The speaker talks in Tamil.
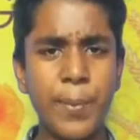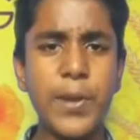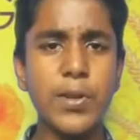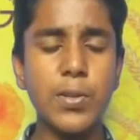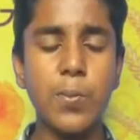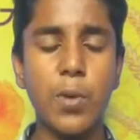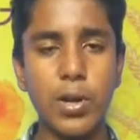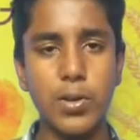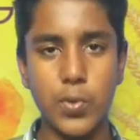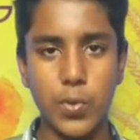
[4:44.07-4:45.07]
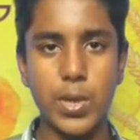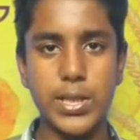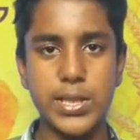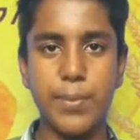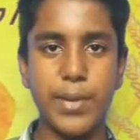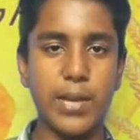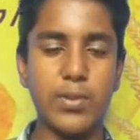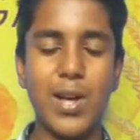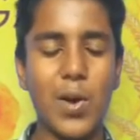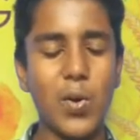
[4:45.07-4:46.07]
எப்படி வந்து பொங்கல் வந்து உருவாச்சு
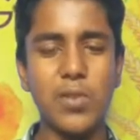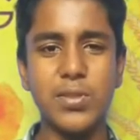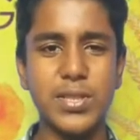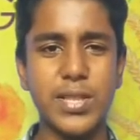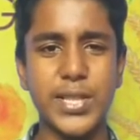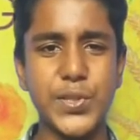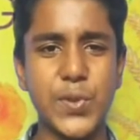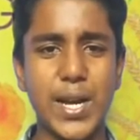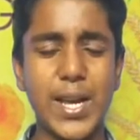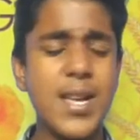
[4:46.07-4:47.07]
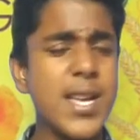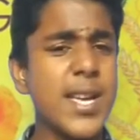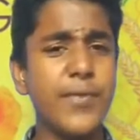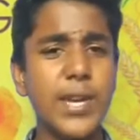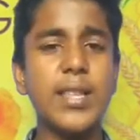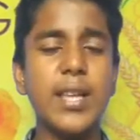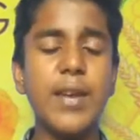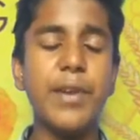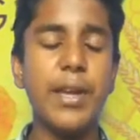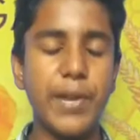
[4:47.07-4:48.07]
அப்படின்னு வந்து அவங்களும் வந்து தெரிஞ்சுக்கோங்க வேற
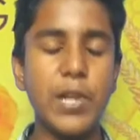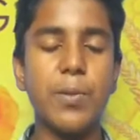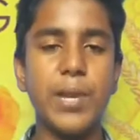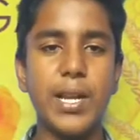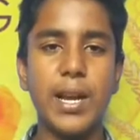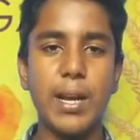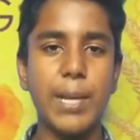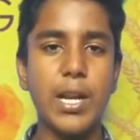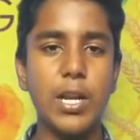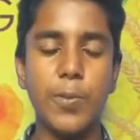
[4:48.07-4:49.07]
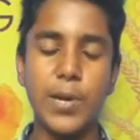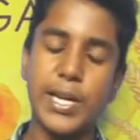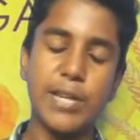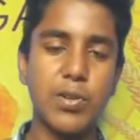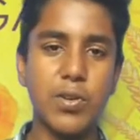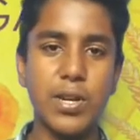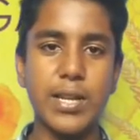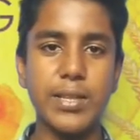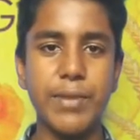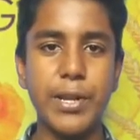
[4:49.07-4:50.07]
ஏதாவது வீடியோ வேணும் அப்படின்னா கண்ணல் எழுதி பண்ணுங்க
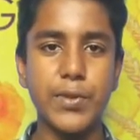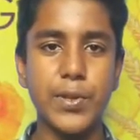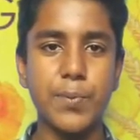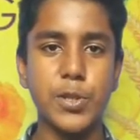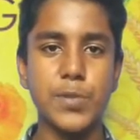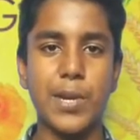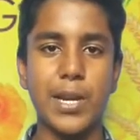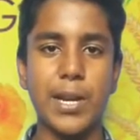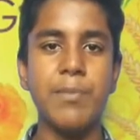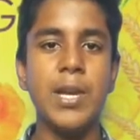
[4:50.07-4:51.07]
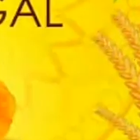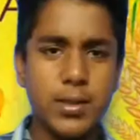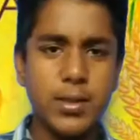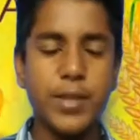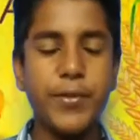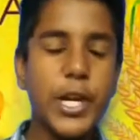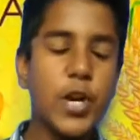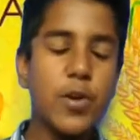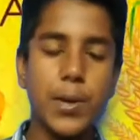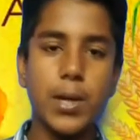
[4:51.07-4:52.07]
அடுத்தவங்களுக்கு அந்த வீடியோ வந்து போஸ்ட் பண்றேன் இந்த
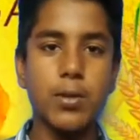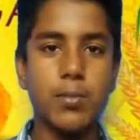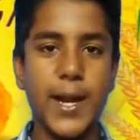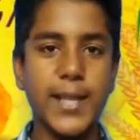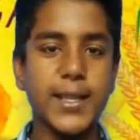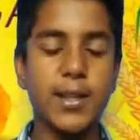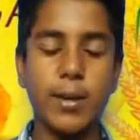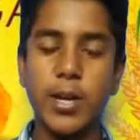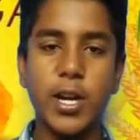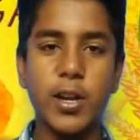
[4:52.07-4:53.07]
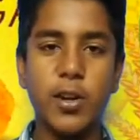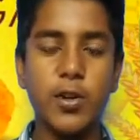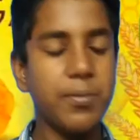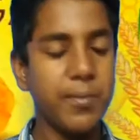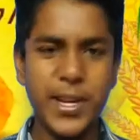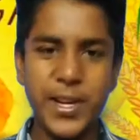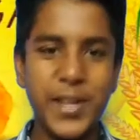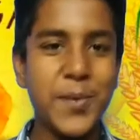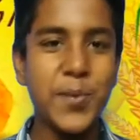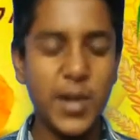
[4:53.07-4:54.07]
வீடியோவை பார்க்கும் அனைத்து நண்பர்களுக்கும்
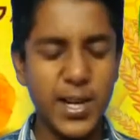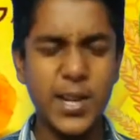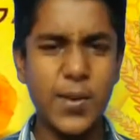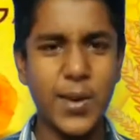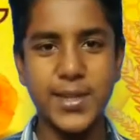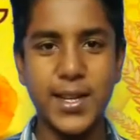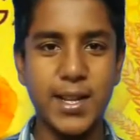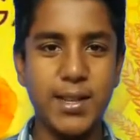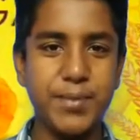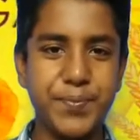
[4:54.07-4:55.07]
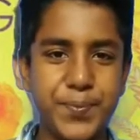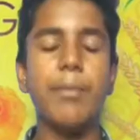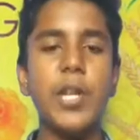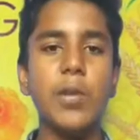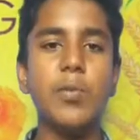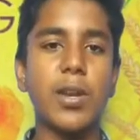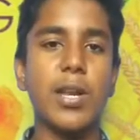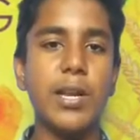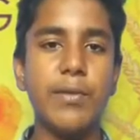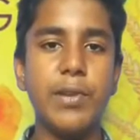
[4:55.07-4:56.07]
இனிய பொங்கல் நல்வாழ்த்துக்கள் மீண்டும் ஒரு
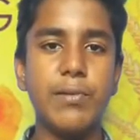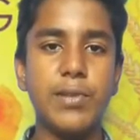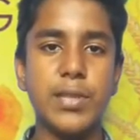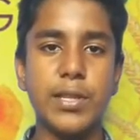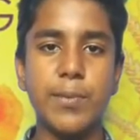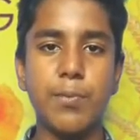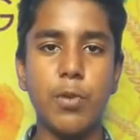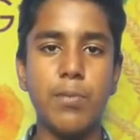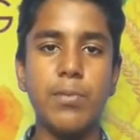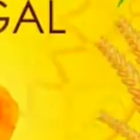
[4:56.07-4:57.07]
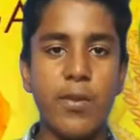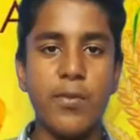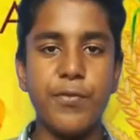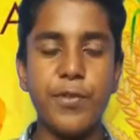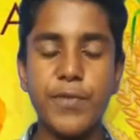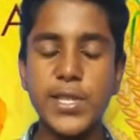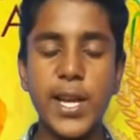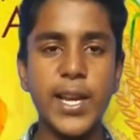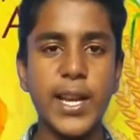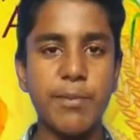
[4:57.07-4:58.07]
நல்ல வீடியோவில் சந்திப்போம்
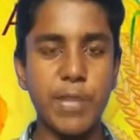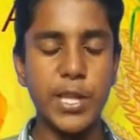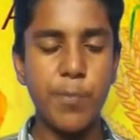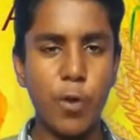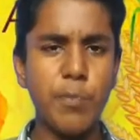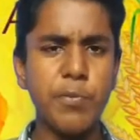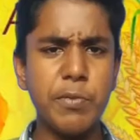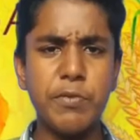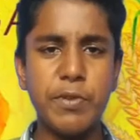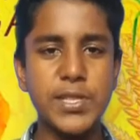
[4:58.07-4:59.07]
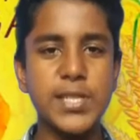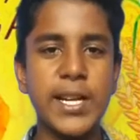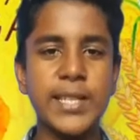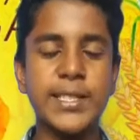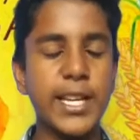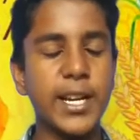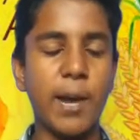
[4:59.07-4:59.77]
விவசாயிகளை மதிப்போம் விவசாயத்தை